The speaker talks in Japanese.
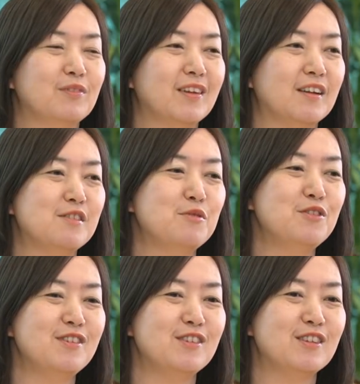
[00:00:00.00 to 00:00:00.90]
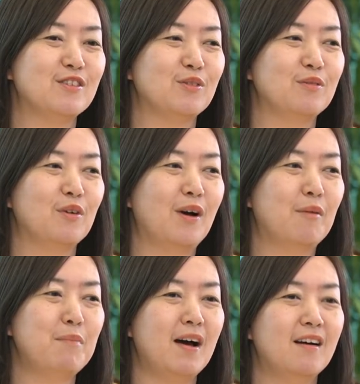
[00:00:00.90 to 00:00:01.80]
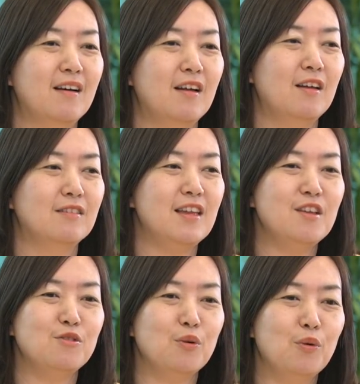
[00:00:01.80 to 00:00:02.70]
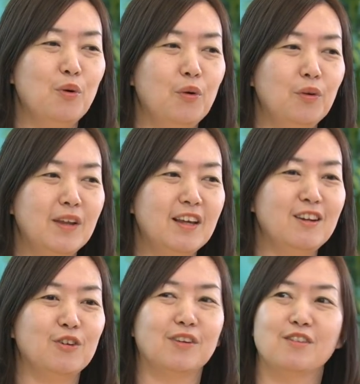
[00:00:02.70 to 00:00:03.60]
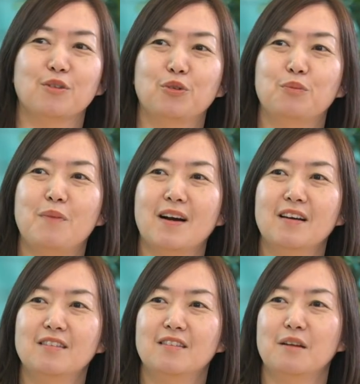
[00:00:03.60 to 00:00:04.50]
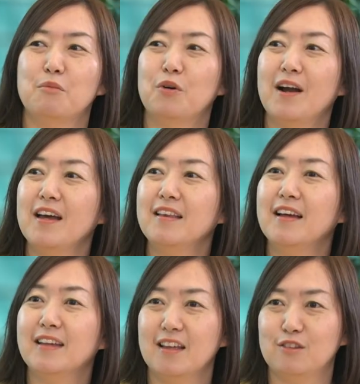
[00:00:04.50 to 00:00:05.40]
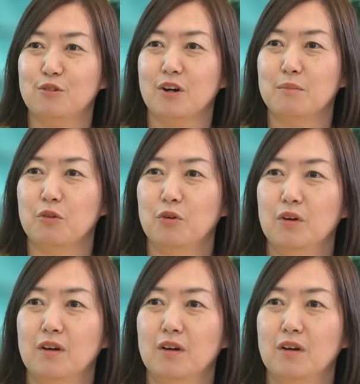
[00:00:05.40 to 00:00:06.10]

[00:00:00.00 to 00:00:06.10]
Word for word: なんか自分自身まあ成長できるような仕事を任せてもらえないケースとかも、